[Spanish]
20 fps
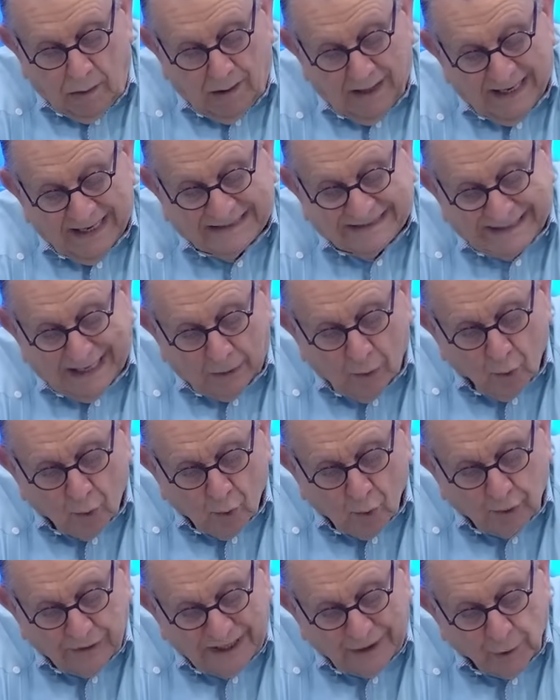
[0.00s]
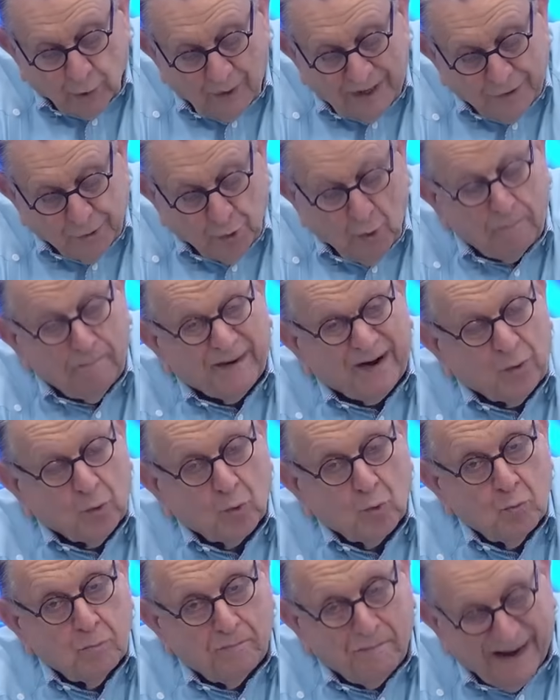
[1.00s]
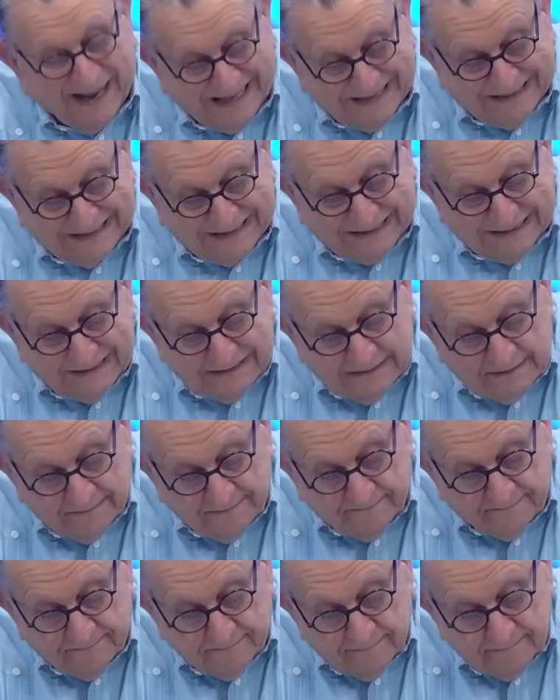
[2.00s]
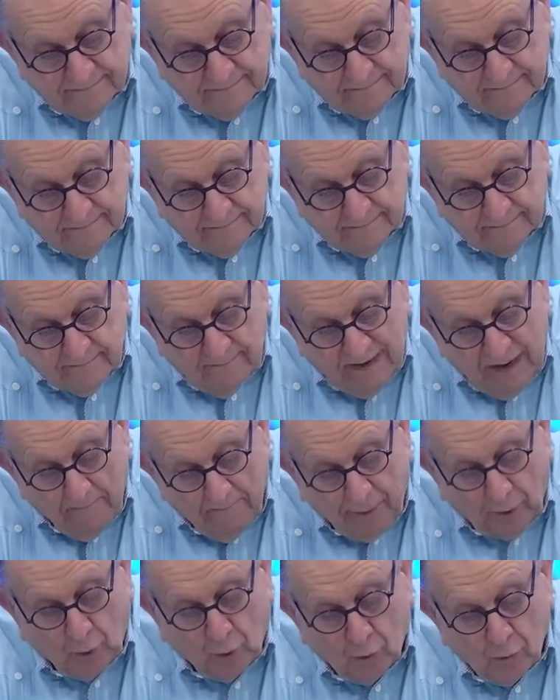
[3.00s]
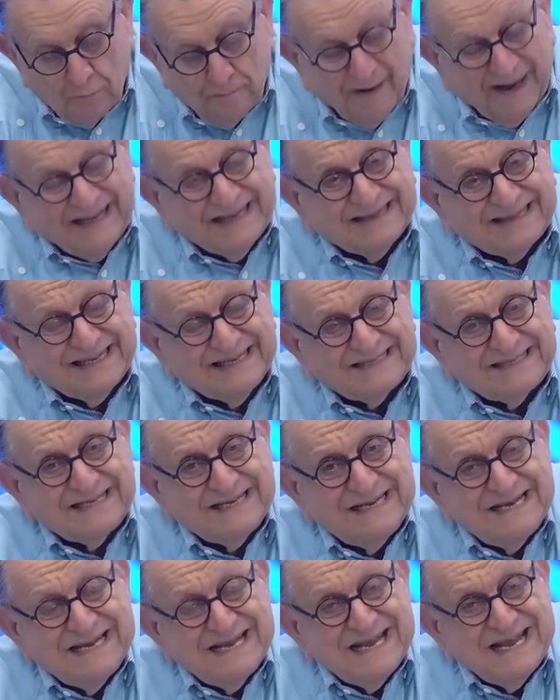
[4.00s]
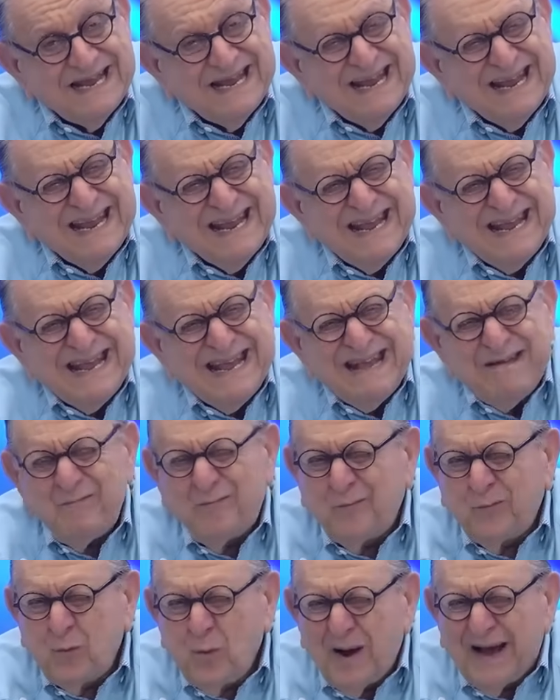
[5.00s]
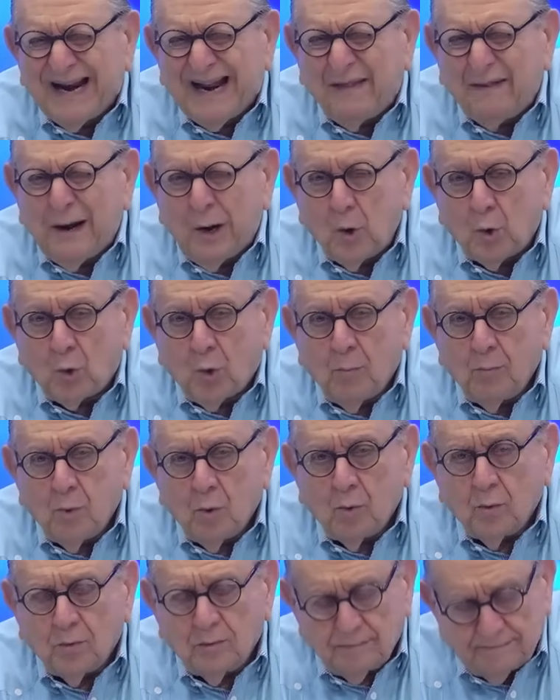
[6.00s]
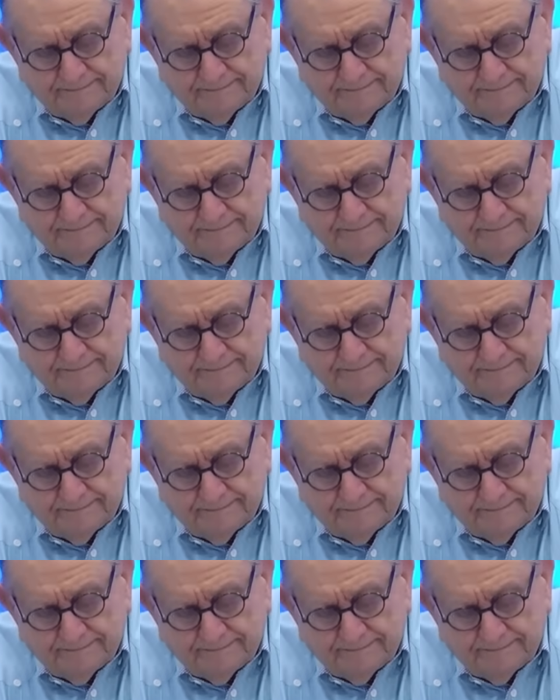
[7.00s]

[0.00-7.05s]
Están ocurriendo hechos preocupantes. Preocupantes y fuera de lo común.